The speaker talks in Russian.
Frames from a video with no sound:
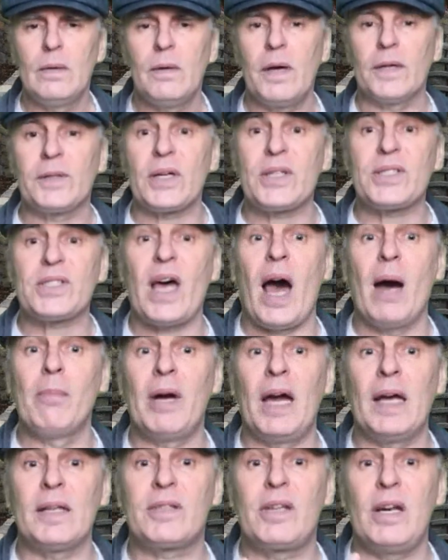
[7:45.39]
Это
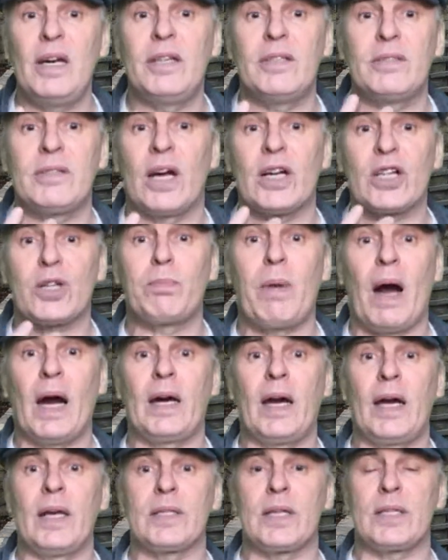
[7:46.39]
самая длинная
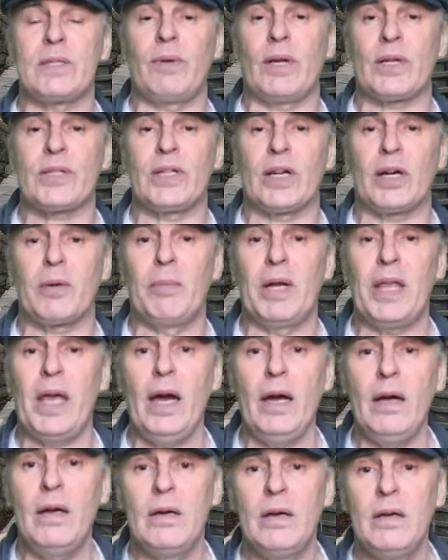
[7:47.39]
шпага из известных
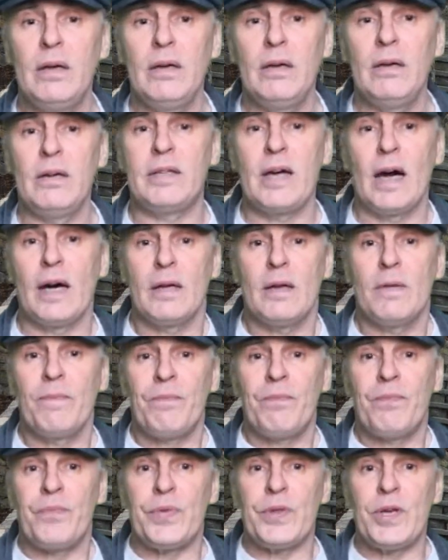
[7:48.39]
мне, и я
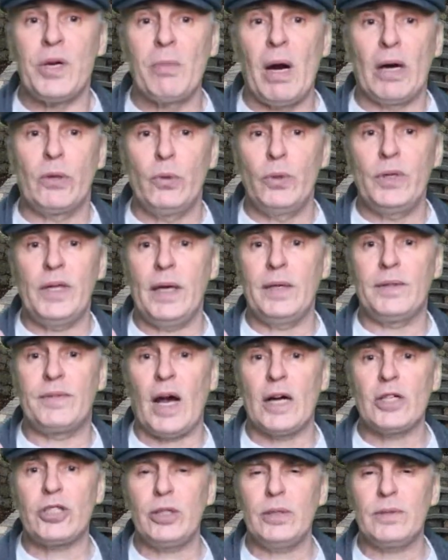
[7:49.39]
не могу ей
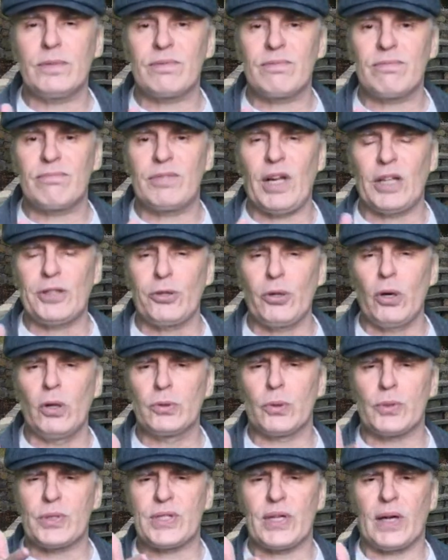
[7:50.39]
даже
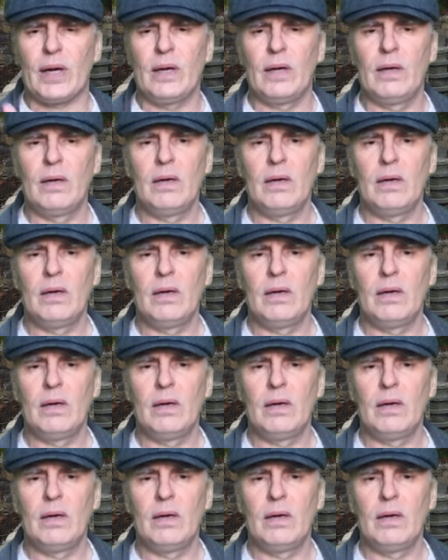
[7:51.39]
дотронуться.